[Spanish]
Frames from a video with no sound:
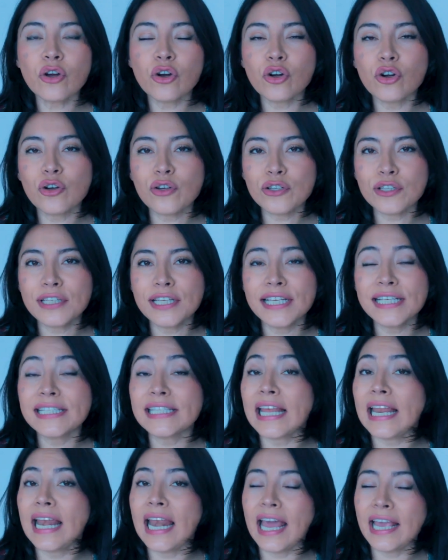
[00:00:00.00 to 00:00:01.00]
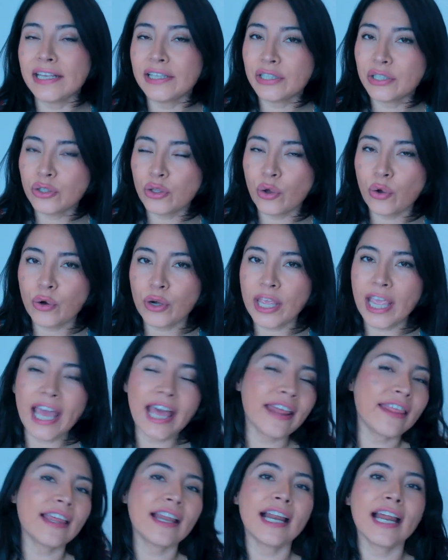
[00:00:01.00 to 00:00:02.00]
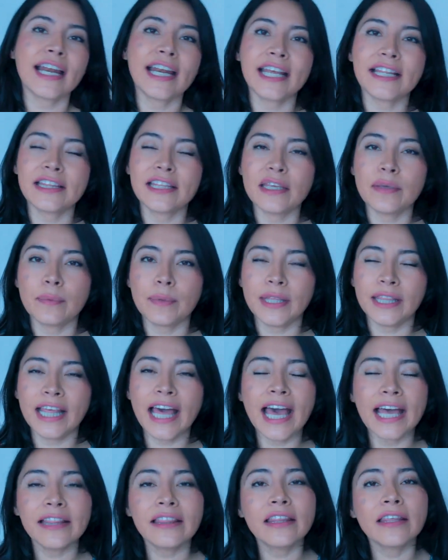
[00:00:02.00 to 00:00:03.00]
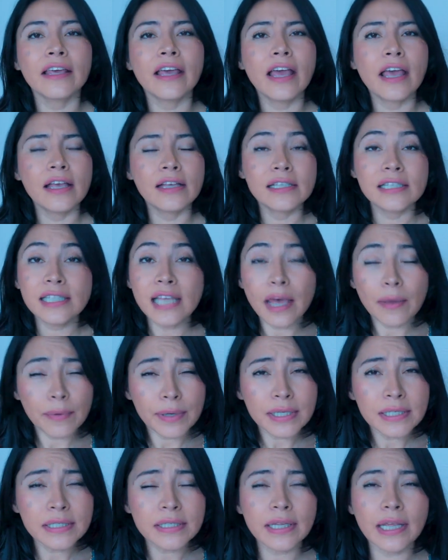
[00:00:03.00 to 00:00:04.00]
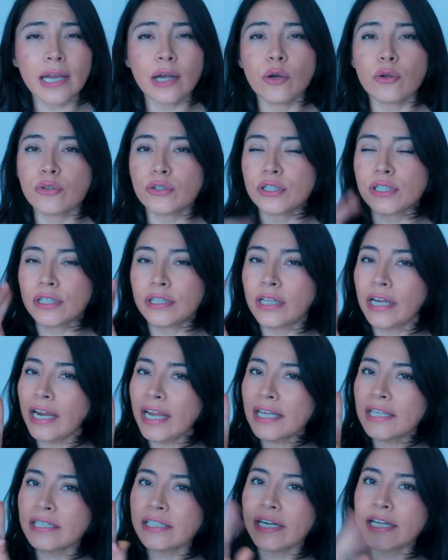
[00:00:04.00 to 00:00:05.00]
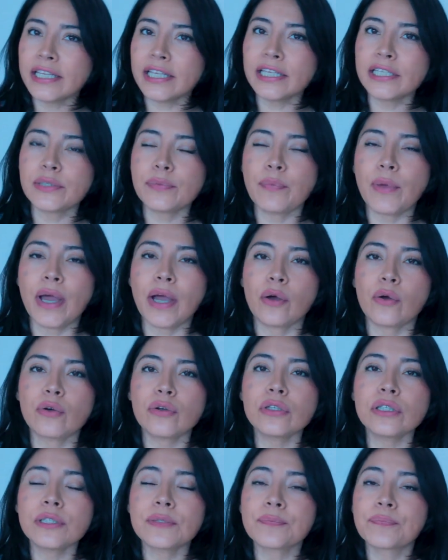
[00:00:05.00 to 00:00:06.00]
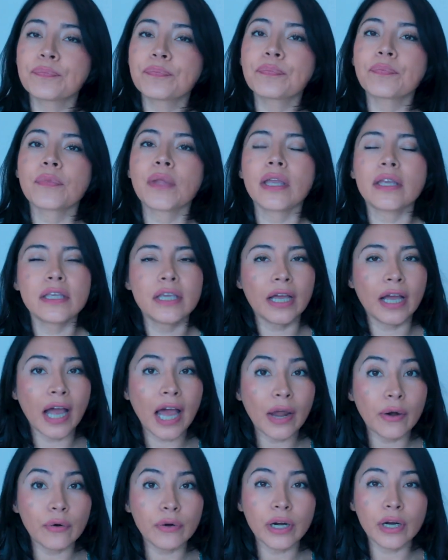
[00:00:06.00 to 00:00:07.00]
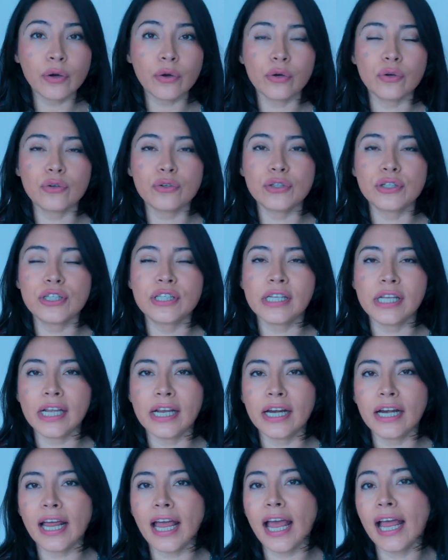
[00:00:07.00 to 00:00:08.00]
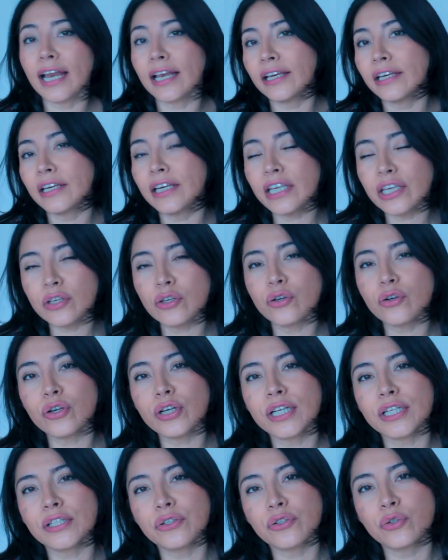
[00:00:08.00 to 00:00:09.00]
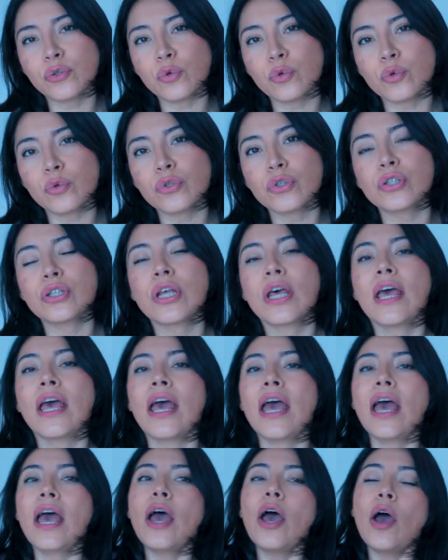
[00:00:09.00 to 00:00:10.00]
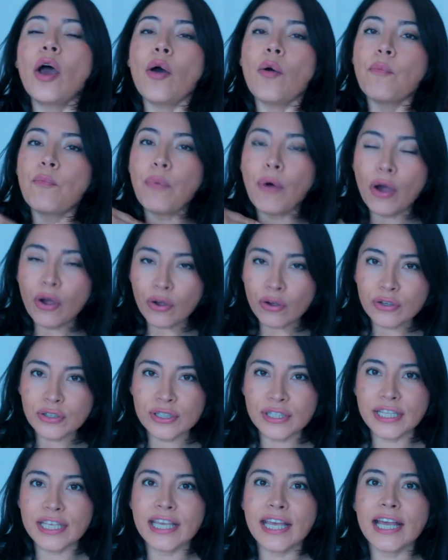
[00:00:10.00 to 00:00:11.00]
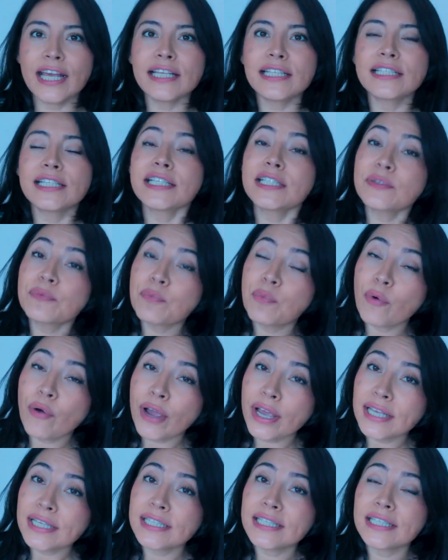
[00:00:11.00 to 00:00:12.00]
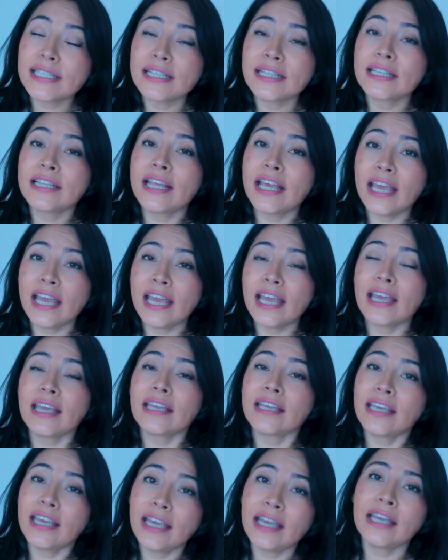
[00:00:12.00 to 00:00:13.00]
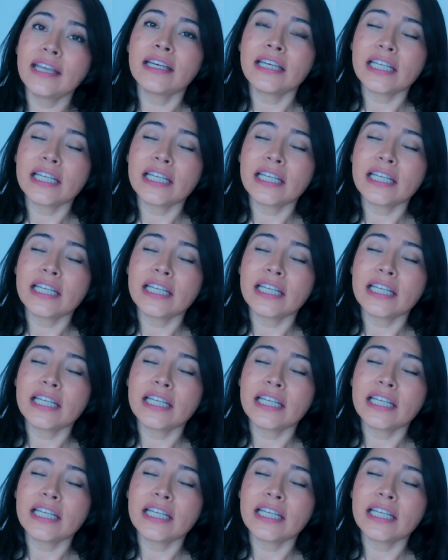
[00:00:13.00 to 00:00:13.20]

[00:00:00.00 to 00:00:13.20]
conoces la historia de la Natividad, sabes que los tres Reyes Magos llegaron a conocer al niño Jesús pocos días después de que